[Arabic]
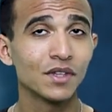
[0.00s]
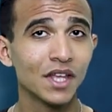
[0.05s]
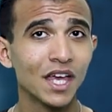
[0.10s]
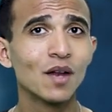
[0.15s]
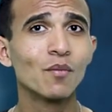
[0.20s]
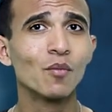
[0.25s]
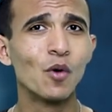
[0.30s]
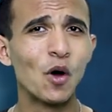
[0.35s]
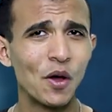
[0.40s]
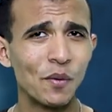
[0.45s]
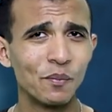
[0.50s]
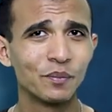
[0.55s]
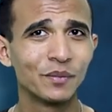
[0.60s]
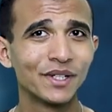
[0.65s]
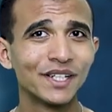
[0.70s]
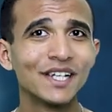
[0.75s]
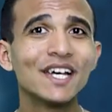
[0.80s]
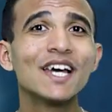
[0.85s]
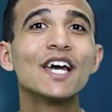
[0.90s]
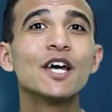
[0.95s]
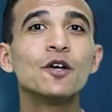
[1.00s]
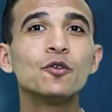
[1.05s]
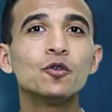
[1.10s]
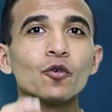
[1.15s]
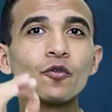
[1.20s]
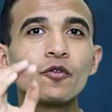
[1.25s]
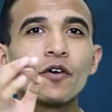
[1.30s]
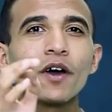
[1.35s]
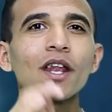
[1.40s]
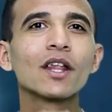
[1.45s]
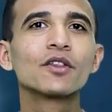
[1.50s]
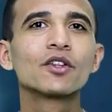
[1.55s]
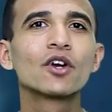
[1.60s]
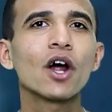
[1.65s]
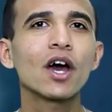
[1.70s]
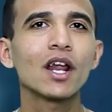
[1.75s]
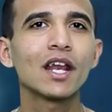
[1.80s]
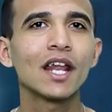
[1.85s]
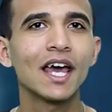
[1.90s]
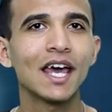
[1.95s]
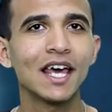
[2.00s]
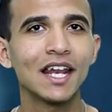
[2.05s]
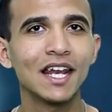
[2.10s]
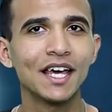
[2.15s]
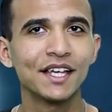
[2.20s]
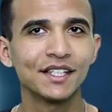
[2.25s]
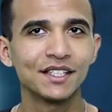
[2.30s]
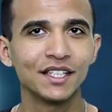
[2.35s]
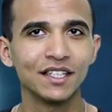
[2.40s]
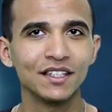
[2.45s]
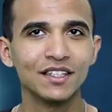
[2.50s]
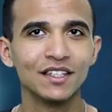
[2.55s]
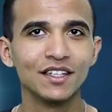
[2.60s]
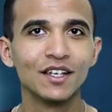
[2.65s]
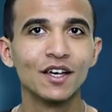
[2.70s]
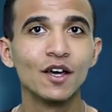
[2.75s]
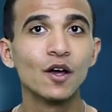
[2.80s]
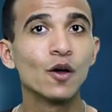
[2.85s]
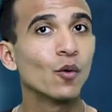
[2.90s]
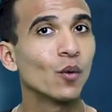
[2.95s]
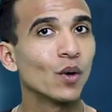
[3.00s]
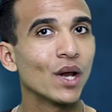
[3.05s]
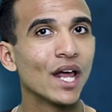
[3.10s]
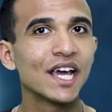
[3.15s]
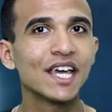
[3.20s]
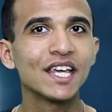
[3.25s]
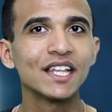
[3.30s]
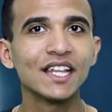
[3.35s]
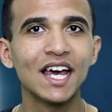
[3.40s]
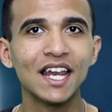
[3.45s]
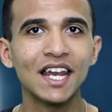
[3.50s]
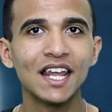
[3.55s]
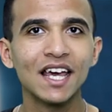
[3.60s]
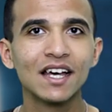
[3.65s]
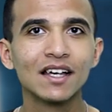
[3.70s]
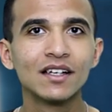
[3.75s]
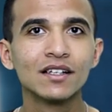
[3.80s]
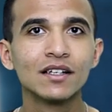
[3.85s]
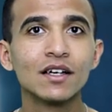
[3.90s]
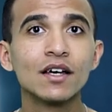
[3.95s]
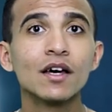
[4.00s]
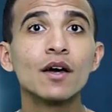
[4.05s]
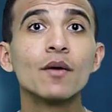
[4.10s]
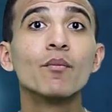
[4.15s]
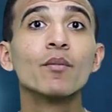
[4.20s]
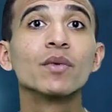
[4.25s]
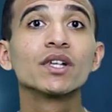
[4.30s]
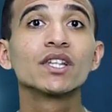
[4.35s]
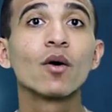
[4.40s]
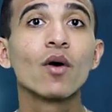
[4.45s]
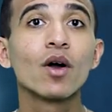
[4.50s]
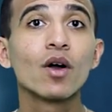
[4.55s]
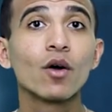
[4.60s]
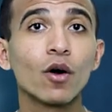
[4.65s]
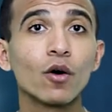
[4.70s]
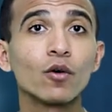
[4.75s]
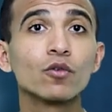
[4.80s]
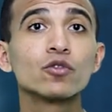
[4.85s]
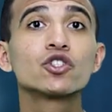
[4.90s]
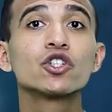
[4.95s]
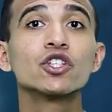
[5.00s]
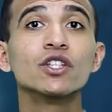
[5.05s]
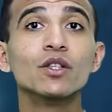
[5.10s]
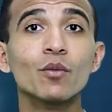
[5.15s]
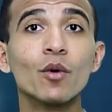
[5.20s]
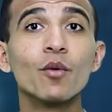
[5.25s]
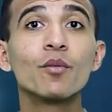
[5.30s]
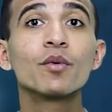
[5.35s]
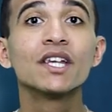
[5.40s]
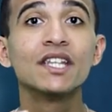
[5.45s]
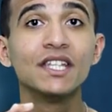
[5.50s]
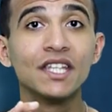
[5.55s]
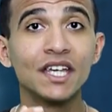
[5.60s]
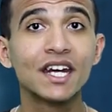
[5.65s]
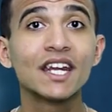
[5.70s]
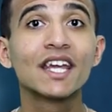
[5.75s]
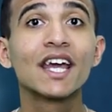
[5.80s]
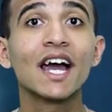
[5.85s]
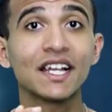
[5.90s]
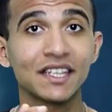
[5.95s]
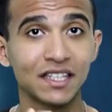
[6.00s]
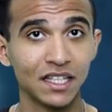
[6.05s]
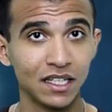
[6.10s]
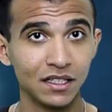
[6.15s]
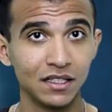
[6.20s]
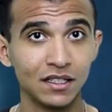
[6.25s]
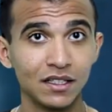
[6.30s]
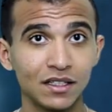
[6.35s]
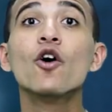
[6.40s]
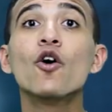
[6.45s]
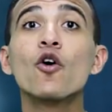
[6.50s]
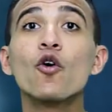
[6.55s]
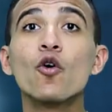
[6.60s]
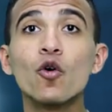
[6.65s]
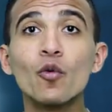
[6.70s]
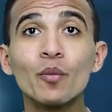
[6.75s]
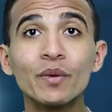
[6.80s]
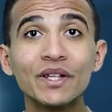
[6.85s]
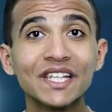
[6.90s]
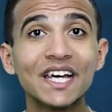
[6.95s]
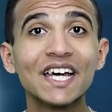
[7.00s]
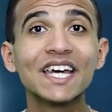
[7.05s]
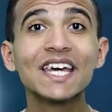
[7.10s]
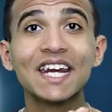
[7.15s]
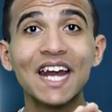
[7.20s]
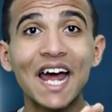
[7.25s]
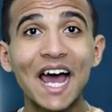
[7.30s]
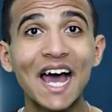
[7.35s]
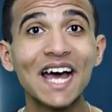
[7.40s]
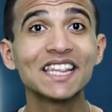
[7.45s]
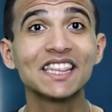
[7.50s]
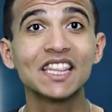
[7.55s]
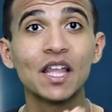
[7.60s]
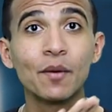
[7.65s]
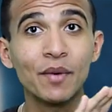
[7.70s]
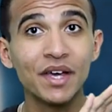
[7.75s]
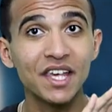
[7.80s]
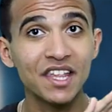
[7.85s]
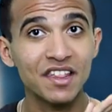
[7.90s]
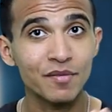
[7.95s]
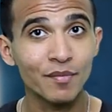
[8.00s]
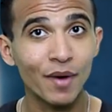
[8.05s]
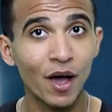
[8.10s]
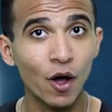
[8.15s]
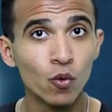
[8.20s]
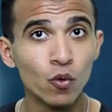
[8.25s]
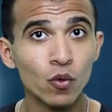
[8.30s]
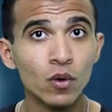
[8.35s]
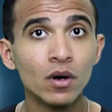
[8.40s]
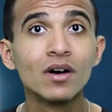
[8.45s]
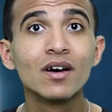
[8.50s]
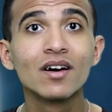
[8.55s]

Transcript: المهم انه فعلا راح لاهلها تاني ولكن اهلها ما توقعوش انه ممكن يرجع تاني ومن غير حتى ما يسمعوه